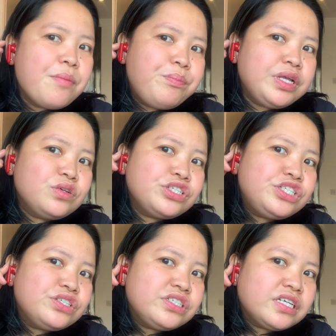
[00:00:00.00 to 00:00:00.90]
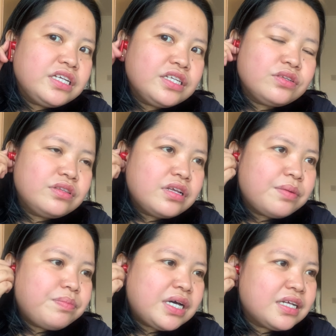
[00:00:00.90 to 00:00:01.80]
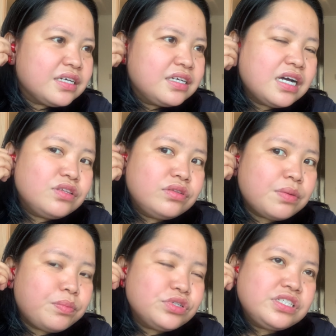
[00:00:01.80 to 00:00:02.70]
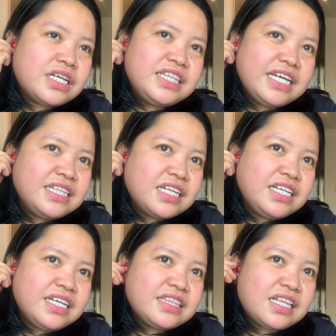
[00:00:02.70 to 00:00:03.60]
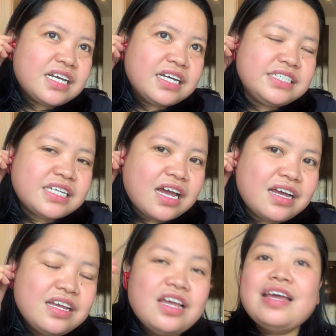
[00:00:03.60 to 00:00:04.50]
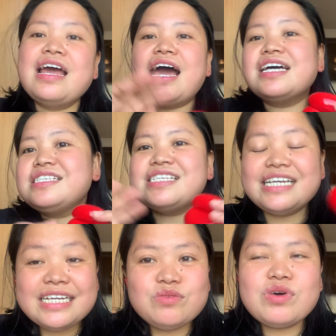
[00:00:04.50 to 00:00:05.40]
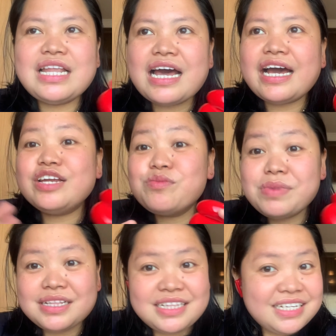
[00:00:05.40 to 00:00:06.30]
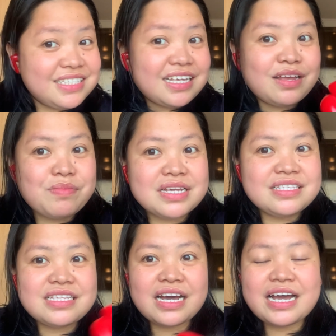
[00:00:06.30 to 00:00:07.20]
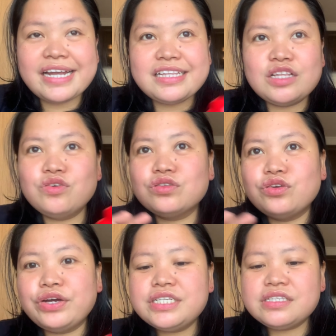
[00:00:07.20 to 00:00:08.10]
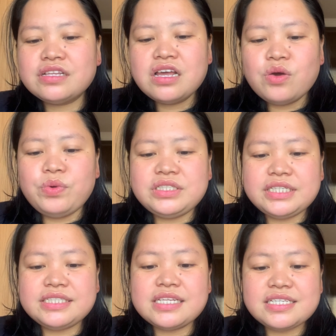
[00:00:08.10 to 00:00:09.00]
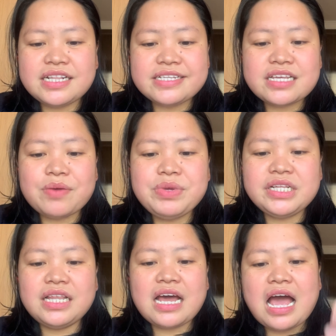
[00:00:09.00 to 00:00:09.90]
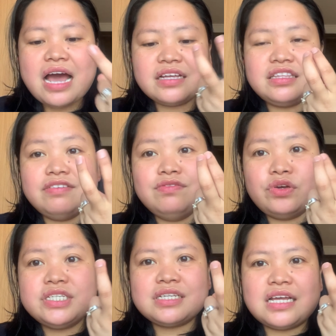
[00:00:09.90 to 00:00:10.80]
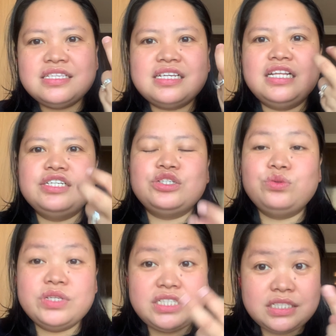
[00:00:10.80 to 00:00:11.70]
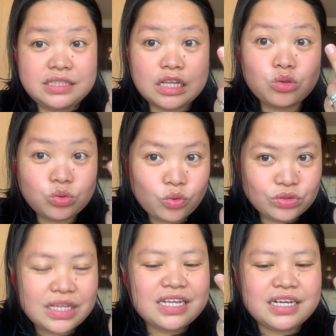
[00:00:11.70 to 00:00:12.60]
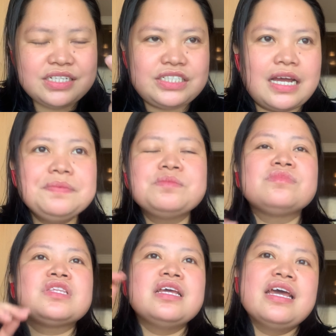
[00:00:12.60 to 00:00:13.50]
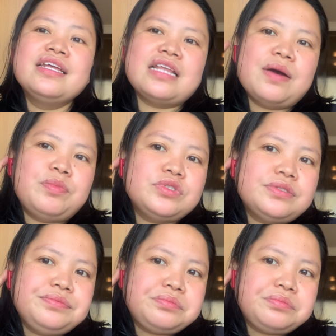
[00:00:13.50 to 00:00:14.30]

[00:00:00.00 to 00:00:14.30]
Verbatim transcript: pinush niyo siya dito na parang gano'n na push, na diin na diin talaga siya, as in wala kayong marinig sa labas na kahit anong noise, which is na sinasabi nila active noise cancellation, which is na totoo talaga siya. Tapos,